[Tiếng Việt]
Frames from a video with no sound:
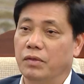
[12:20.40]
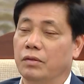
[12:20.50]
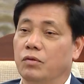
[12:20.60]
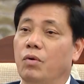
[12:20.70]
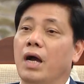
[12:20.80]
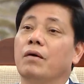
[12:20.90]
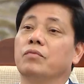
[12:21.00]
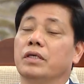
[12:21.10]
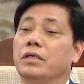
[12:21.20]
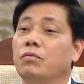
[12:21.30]
phải qua
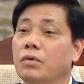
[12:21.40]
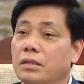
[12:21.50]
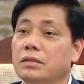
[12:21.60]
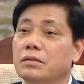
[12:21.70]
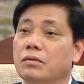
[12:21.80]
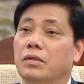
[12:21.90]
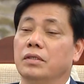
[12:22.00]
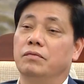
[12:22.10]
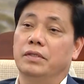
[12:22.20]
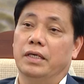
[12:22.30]
một cái cung ứng của
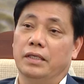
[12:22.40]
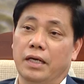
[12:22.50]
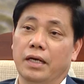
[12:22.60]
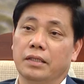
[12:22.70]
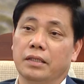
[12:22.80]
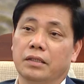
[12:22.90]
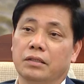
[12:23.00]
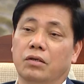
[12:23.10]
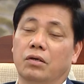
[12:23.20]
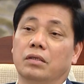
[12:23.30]
đơn vị khai thác
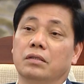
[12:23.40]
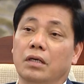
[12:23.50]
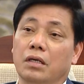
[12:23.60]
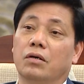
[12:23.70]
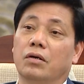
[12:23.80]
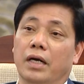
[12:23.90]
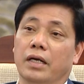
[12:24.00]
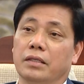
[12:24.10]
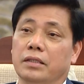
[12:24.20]
do đó nó rất là khó khăn